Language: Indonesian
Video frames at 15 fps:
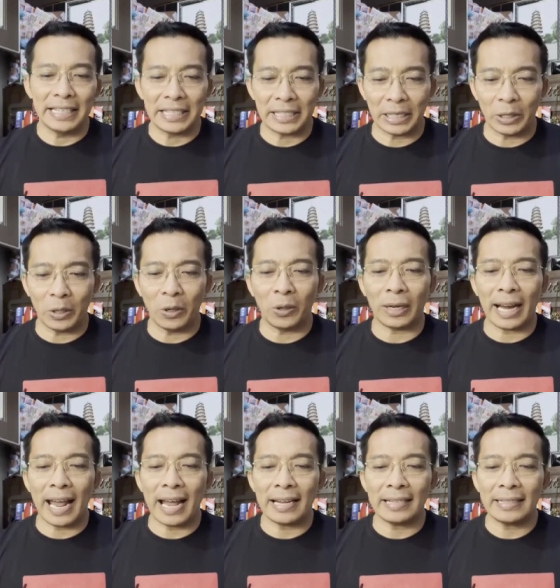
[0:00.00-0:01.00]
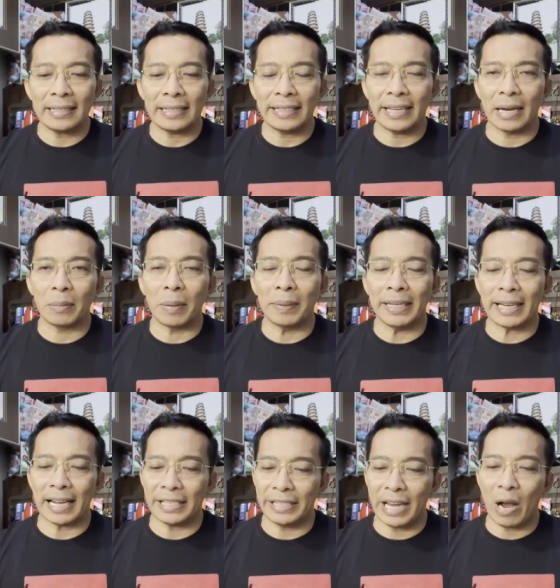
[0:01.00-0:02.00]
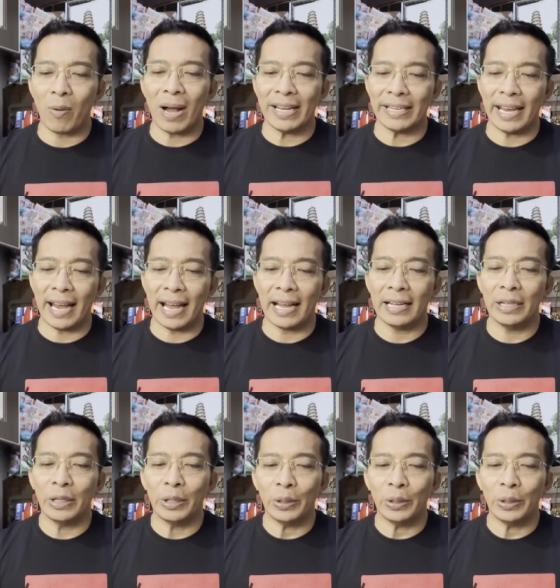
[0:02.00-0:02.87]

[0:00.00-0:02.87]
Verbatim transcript: seorang yang memberikan nyawanya